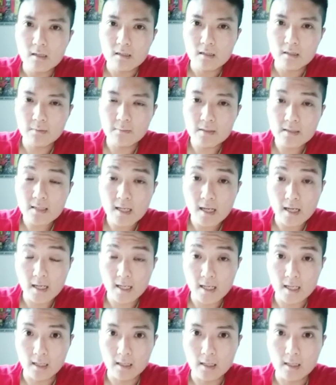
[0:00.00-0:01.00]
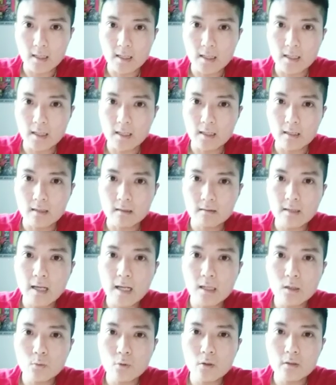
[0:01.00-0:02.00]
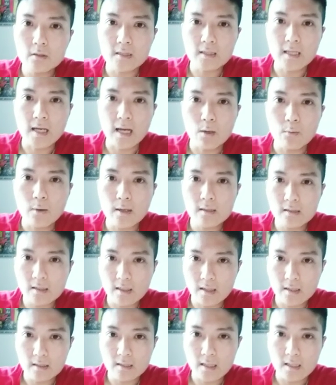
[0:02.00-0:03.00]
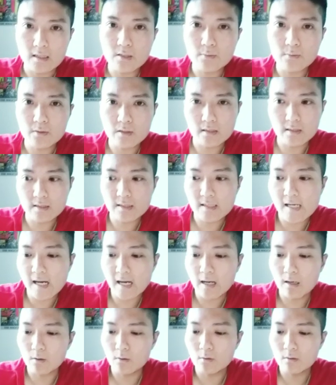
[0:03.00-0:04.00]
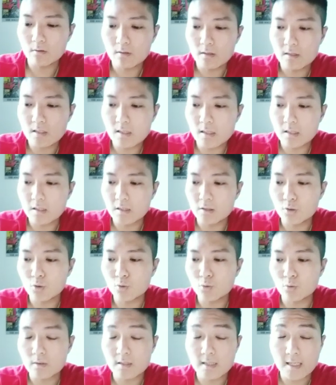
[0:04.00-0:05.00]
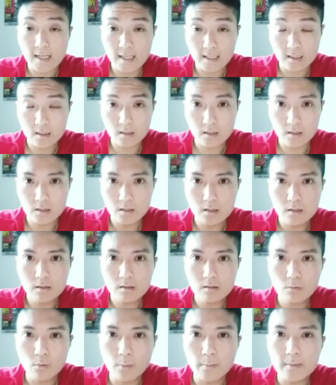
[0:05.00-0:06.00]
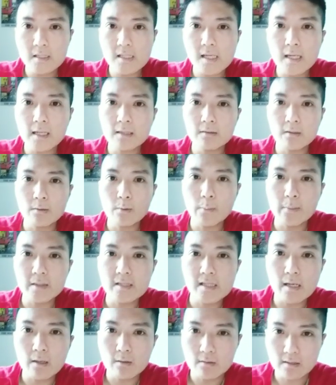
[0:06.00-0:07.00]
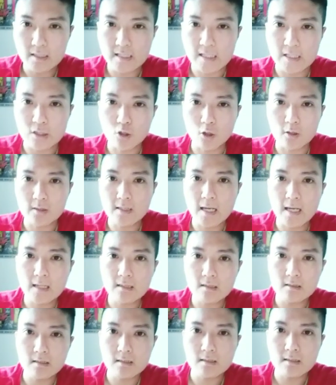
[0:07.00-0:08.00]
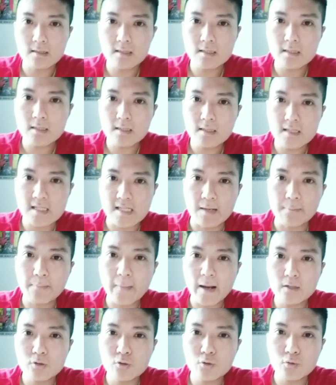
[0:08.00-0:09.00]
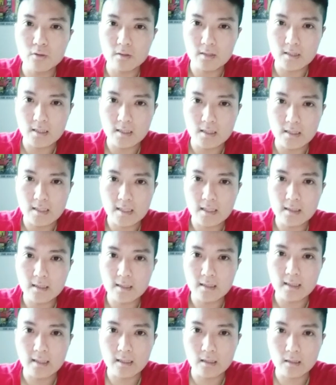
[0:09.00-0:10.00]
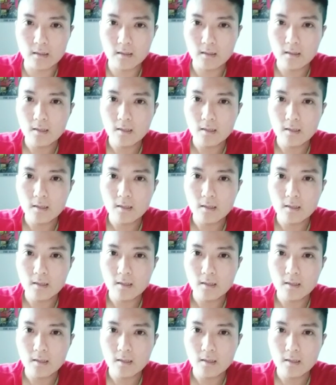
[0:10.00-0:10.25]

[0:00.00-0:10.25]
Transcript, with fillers: 你们在大陆或者台湾也是不是叫自助餐？我们香港人我们叫自助餐，就是自己帮助自己的那个